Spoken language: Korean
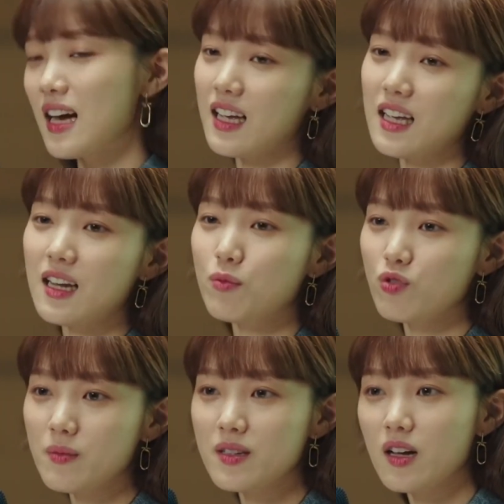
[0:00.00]
자기 일에
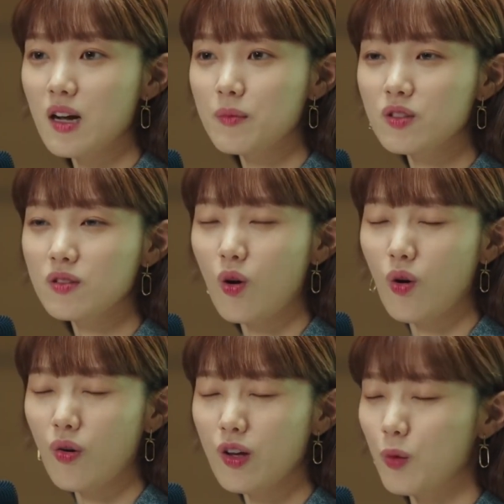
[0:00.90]
무심한 사람은
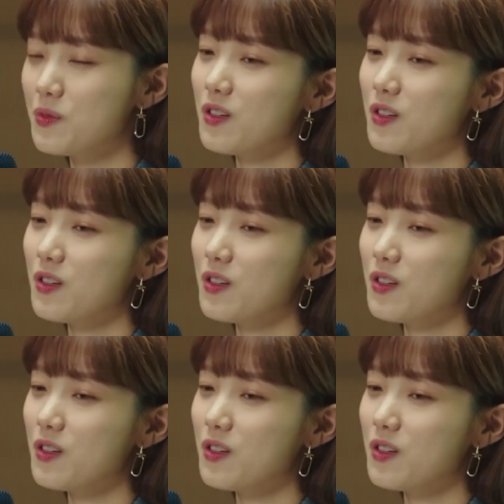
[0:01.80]
거의